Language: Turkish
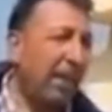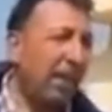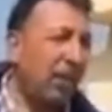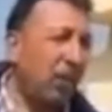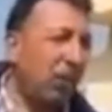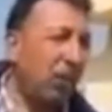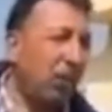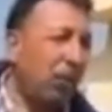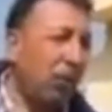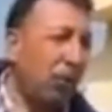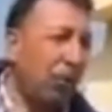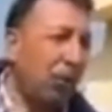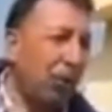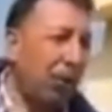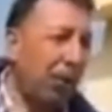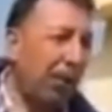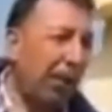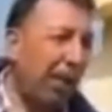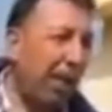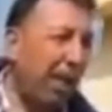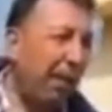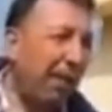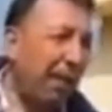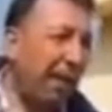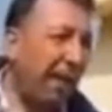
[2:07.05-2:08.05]
üç kişiyi
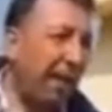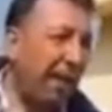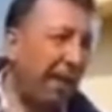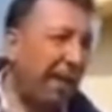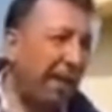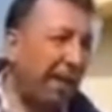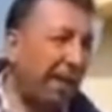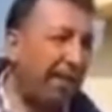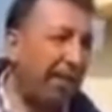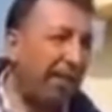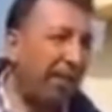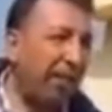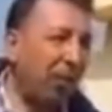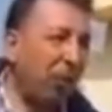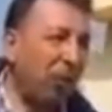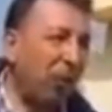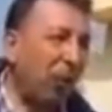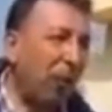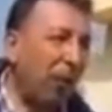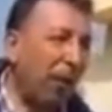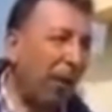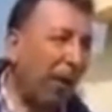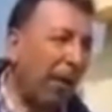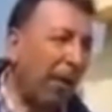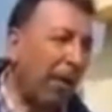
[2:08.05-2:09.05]
deviren adam bir
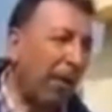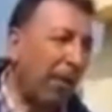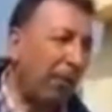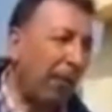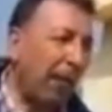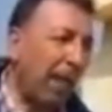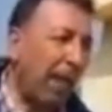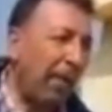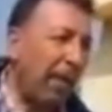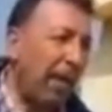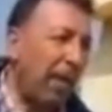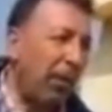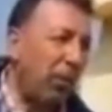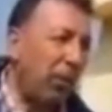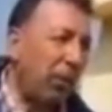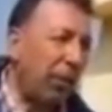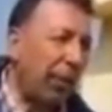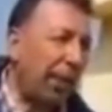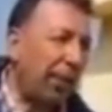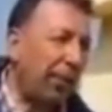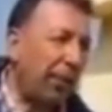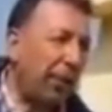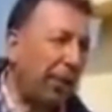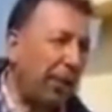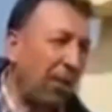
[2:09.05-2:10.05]
köpeğe Allah Teala beni
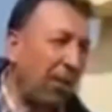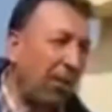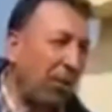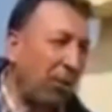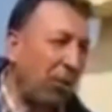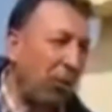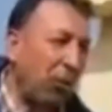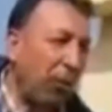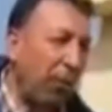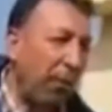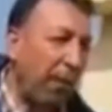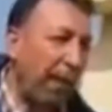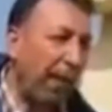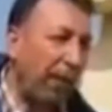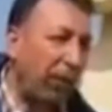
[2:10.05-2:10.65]
muhtaç etti. Bir köpeğe.